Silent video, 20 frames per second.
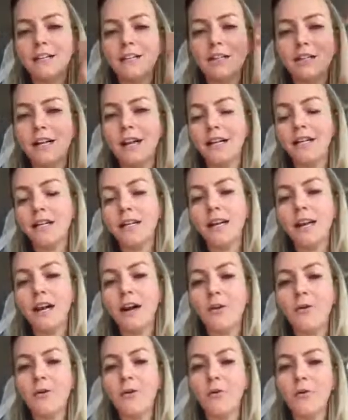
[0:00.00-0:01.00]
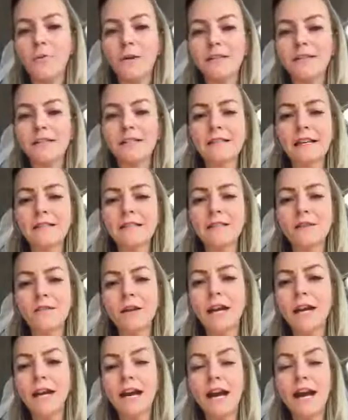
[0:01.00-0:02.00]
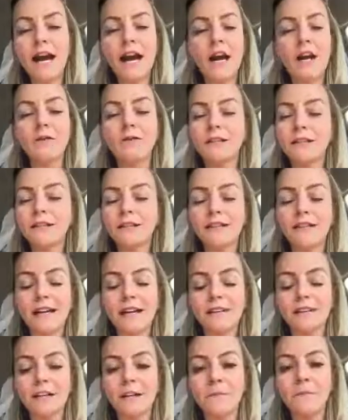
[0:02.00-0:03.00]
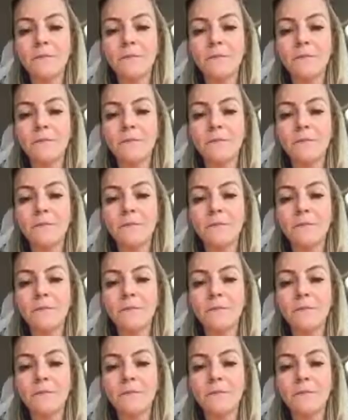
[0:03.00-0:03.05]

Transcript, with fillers: geraria um, uma sensação legal e etc.